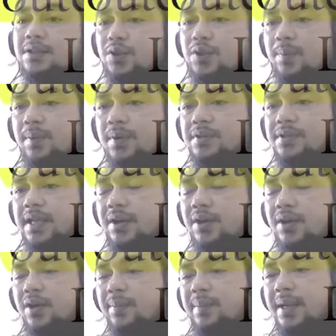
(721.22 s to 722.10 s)
Nah, surplus
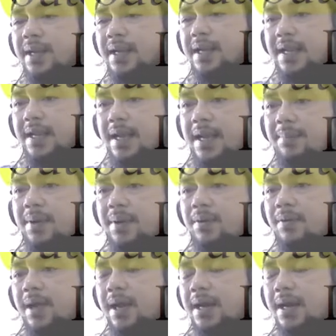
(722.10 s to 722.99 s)
ekonomi ini yang
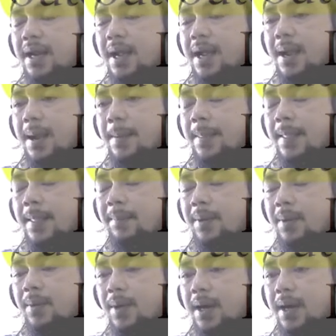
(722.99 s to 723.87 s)
berwarna
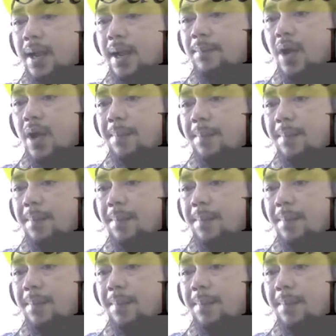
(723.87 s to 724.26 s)
yang berwarna